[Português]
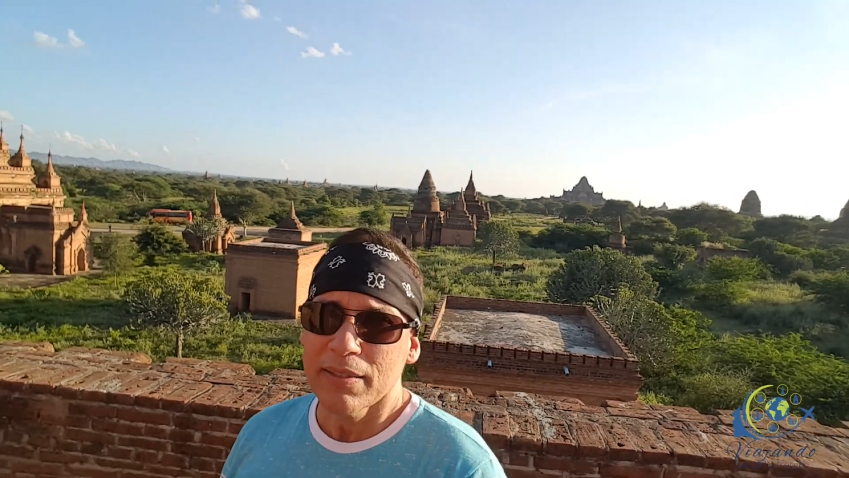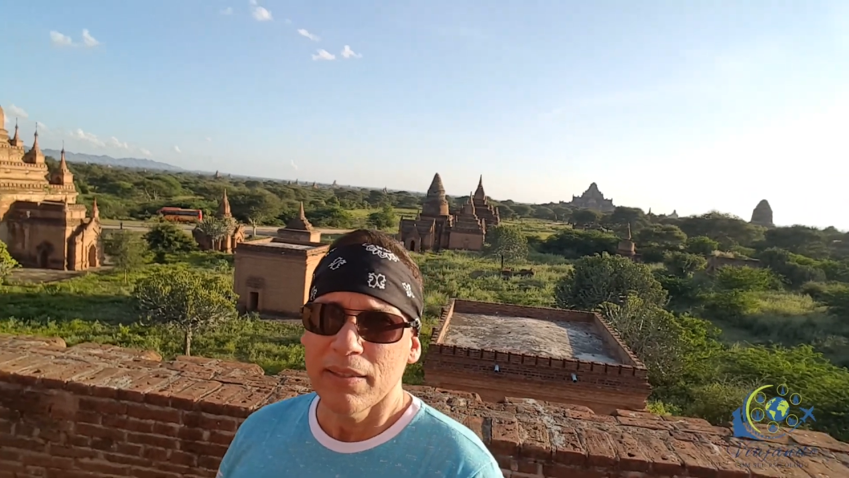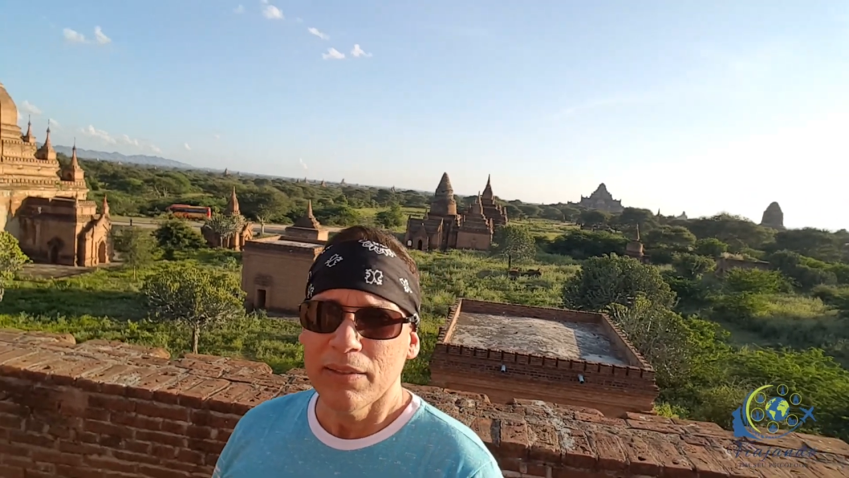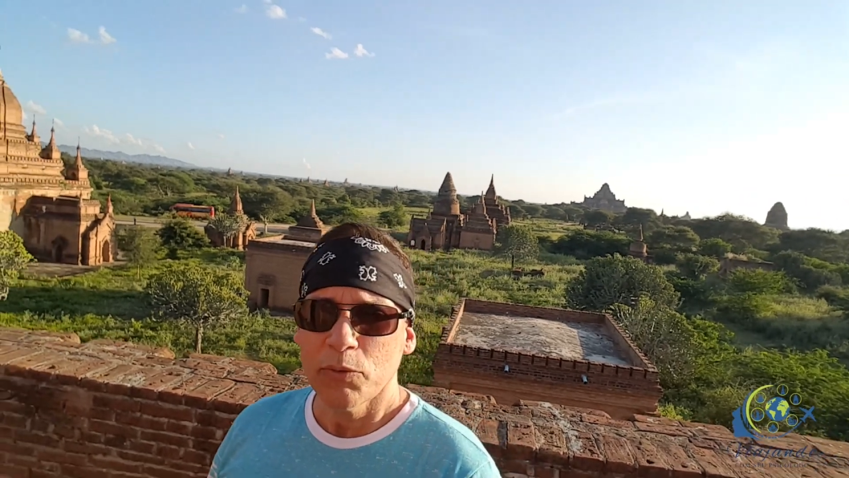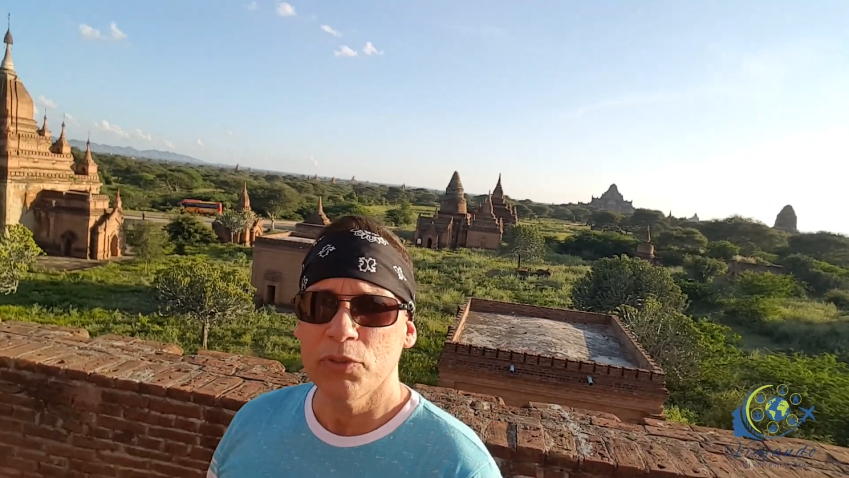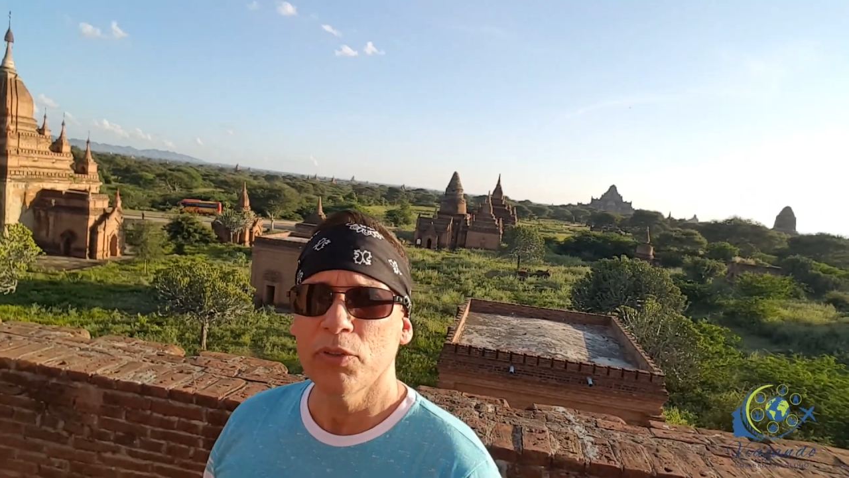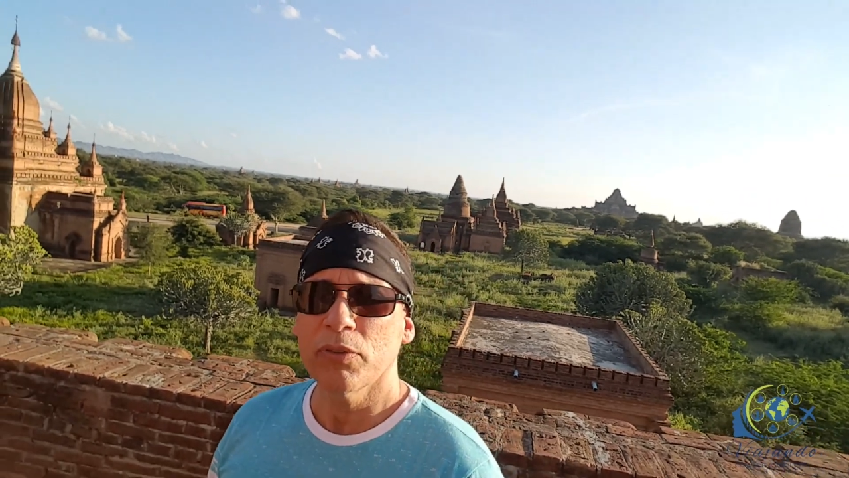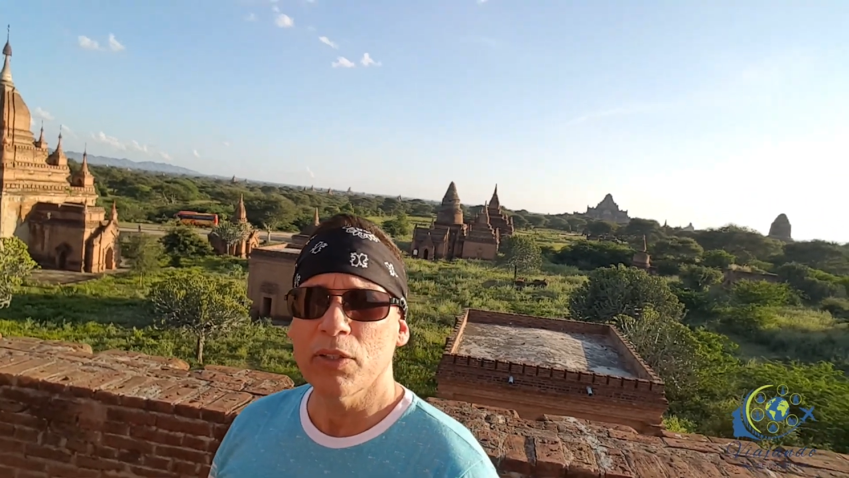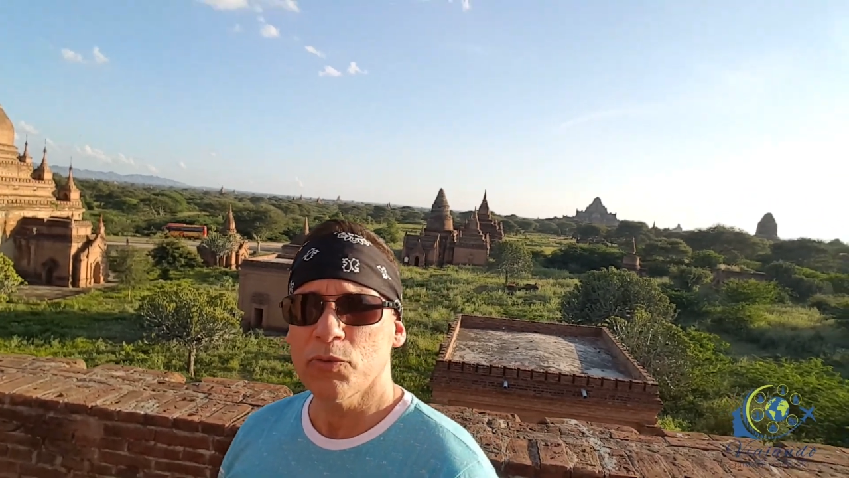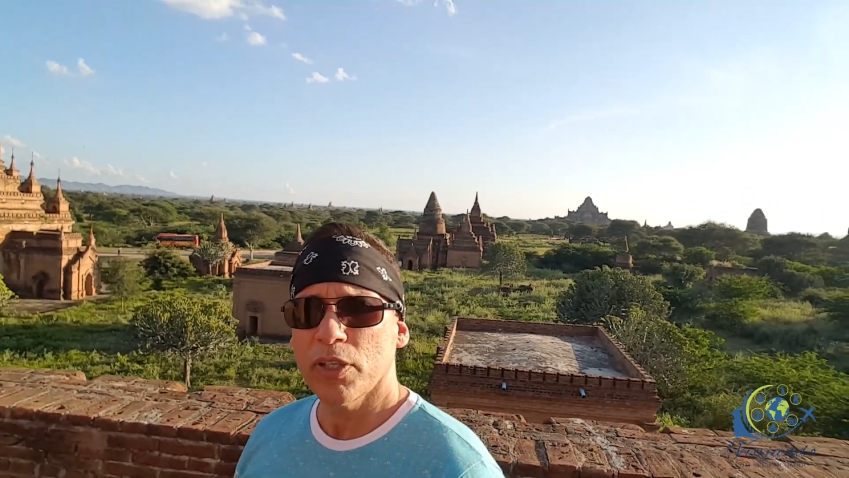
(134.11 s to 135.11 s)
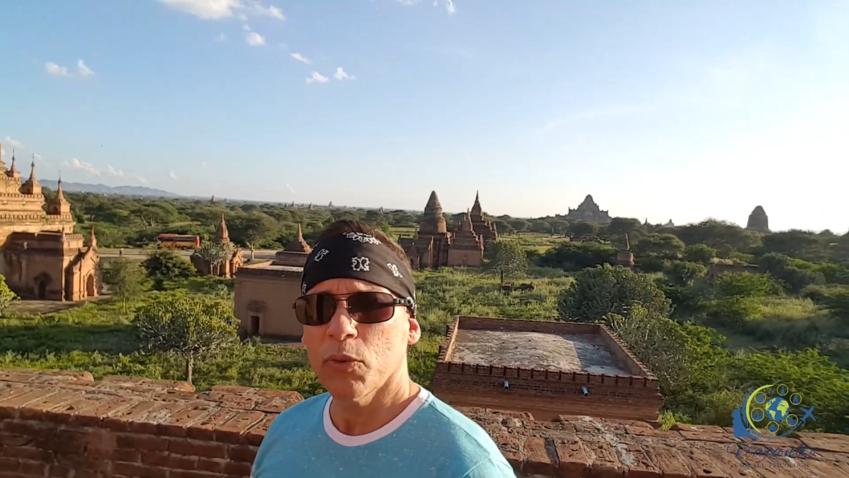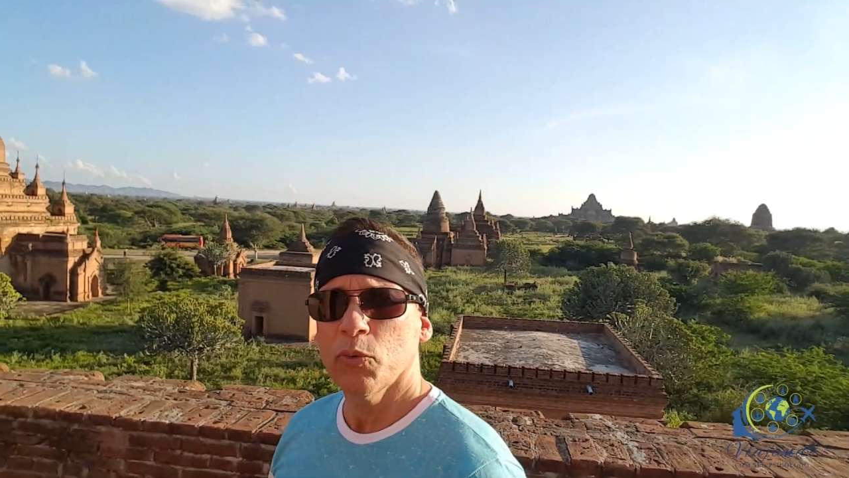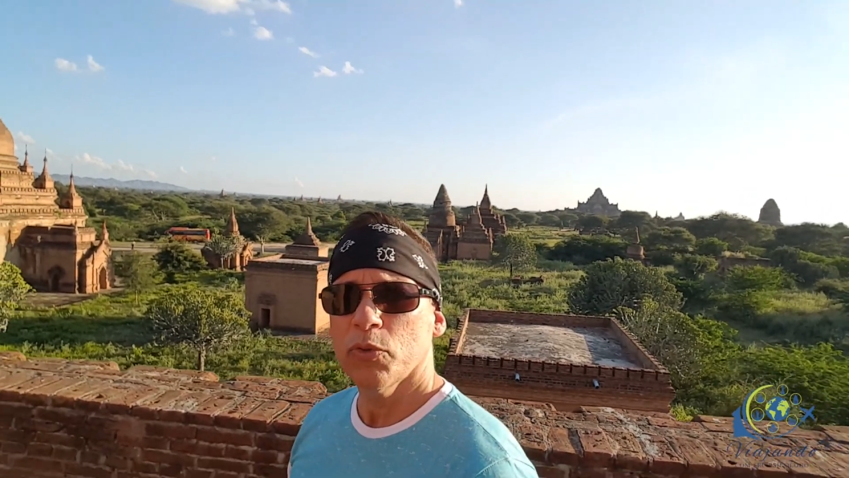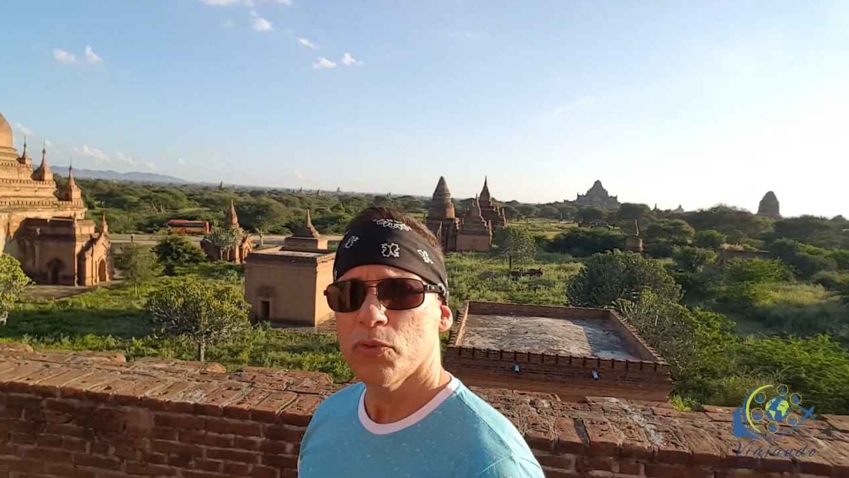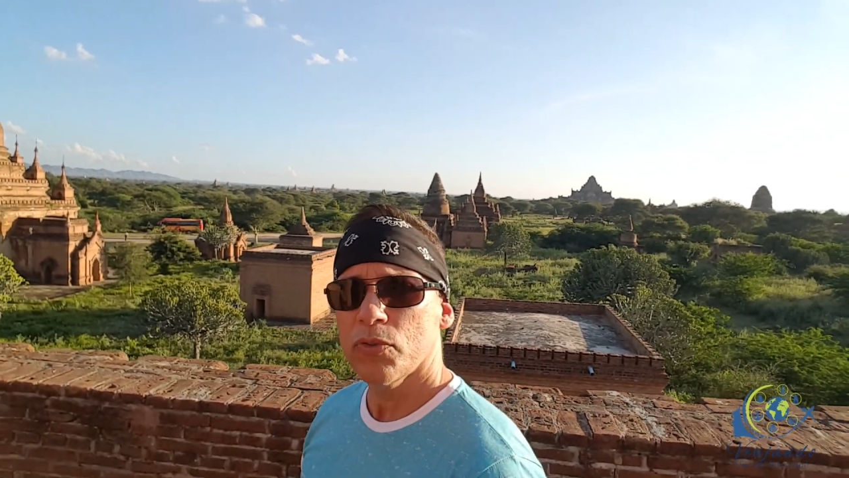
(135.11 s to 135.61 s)
que não tinham tantos
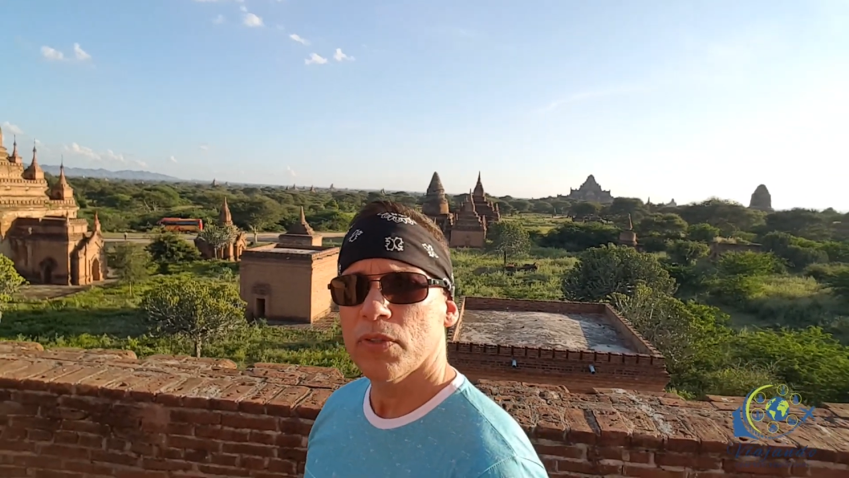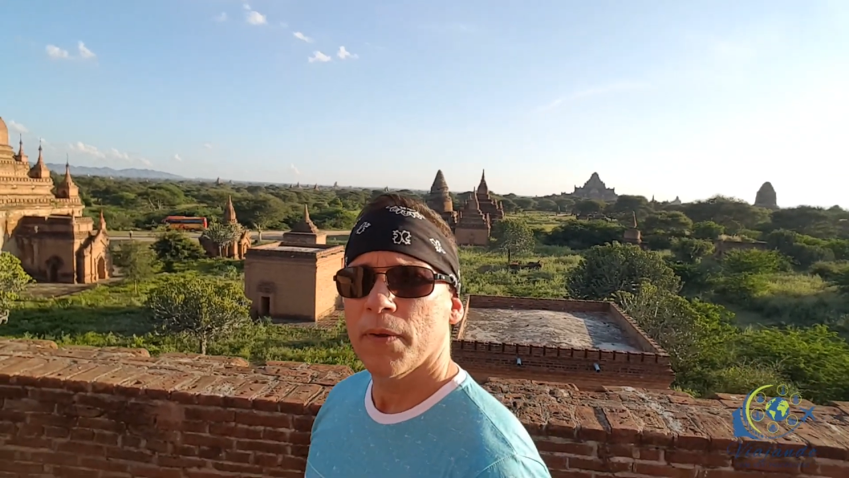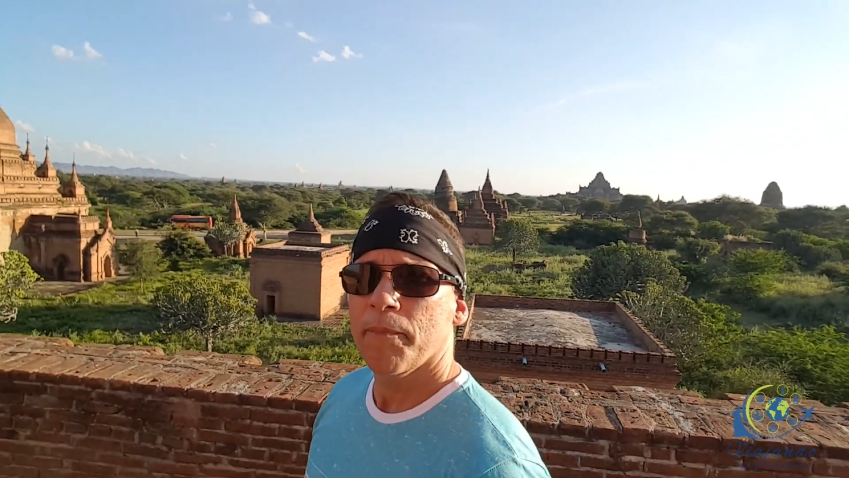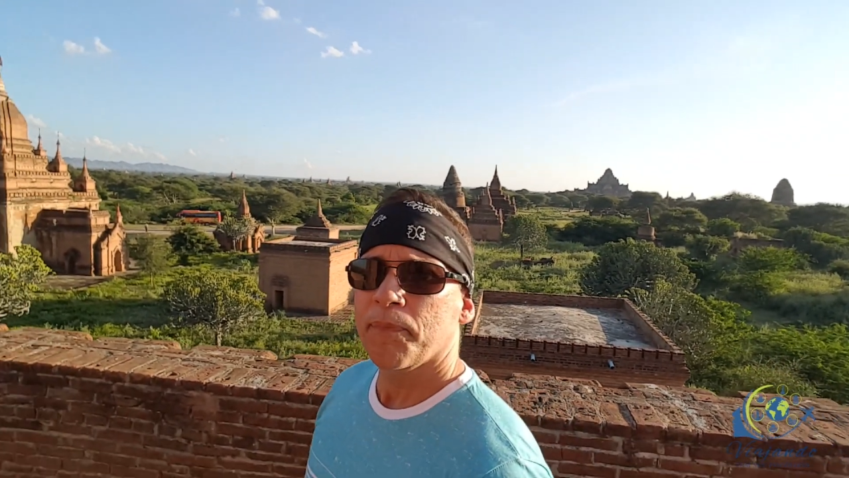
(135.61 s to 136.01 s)
recursos